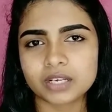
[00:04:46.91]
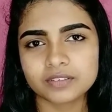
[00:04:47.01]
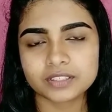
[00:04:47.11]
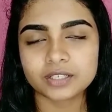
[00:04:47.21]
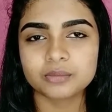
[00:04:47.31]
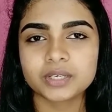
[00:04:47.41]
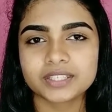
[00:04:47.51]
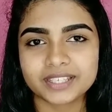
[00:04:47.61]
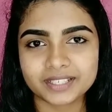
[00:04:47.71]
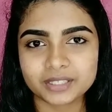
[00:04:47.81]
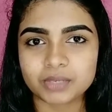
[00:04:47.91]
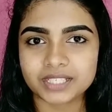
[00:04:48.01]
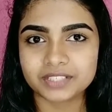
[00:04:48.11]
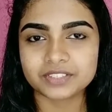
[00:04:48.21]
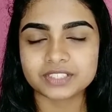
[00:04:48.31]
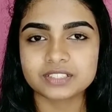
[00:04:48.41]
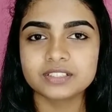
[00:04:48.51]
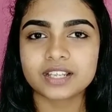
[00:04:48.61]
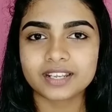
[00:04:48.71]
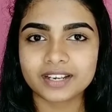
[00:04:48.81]
மழை வந்தாலுமே அதை எடுத்து மாற்றி வச்சுட்டு
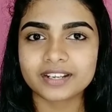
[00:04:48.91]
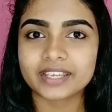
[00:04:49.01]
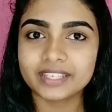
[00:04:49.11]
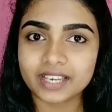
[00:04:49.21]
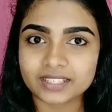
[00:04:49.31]
நல்லா ட்ரை